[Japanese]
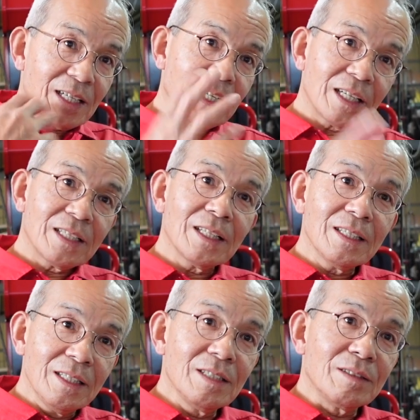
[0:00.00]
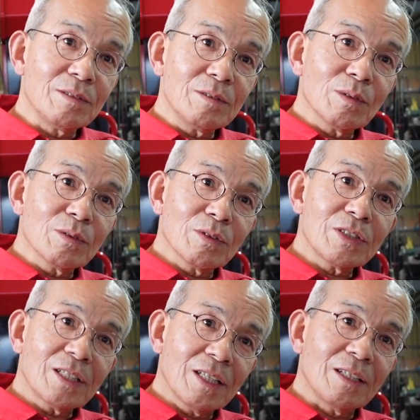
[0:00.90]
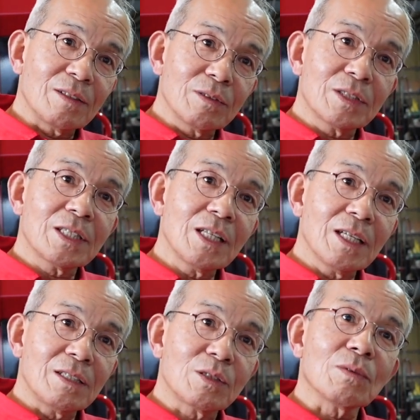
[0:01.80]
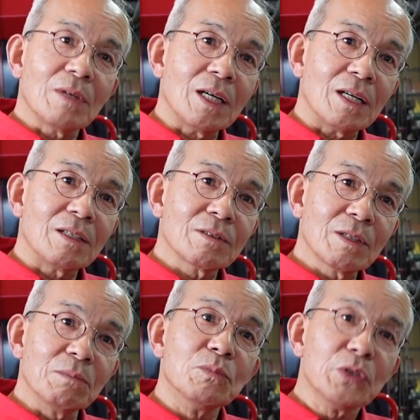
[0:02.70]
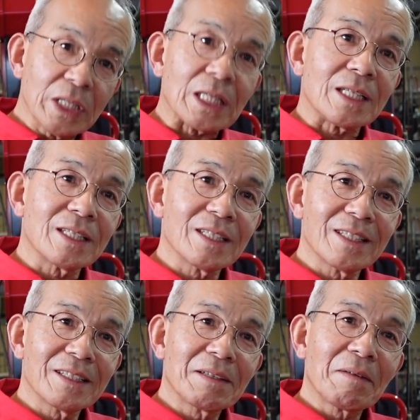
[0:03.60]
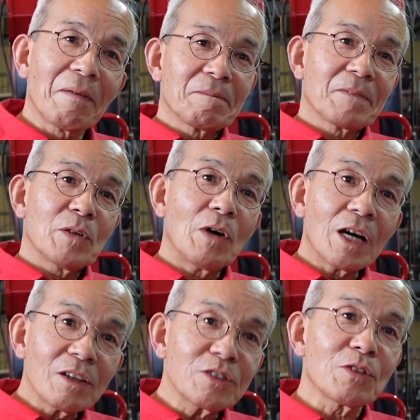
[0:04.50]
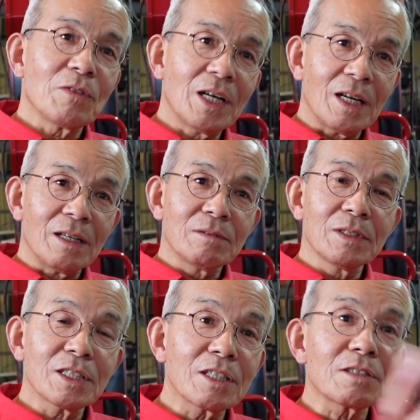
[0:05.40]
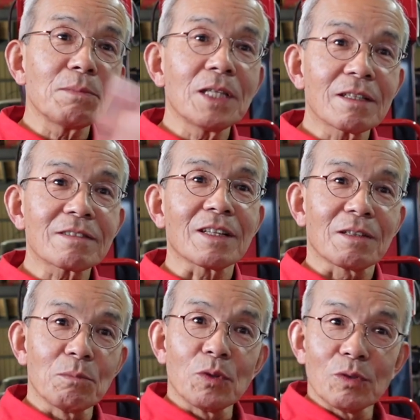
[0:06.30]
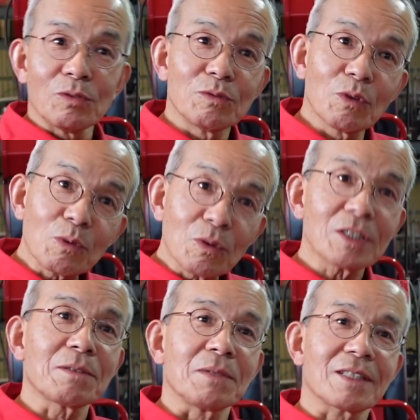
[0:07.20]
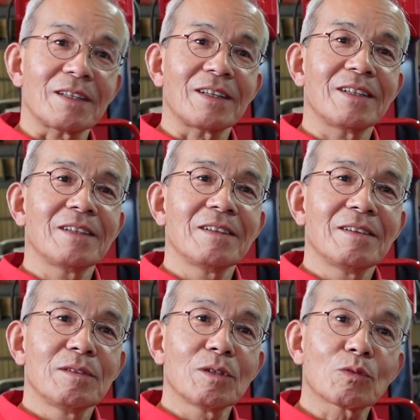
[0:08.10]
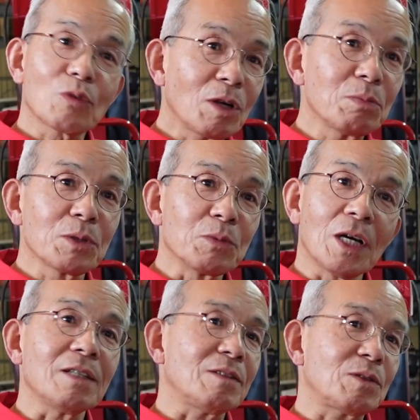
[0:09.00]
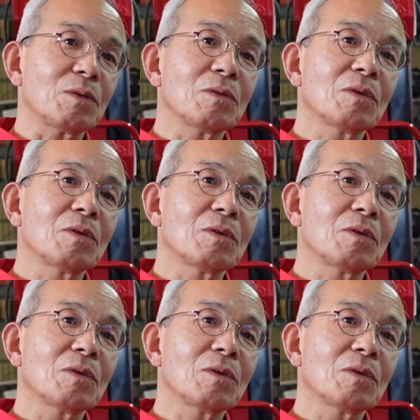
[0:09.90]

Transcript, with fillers: 体に運動として移せない人は、それは無理。分かる人はそんな説明なくたっても乗りこなしてますから、トラブルもないんですよ。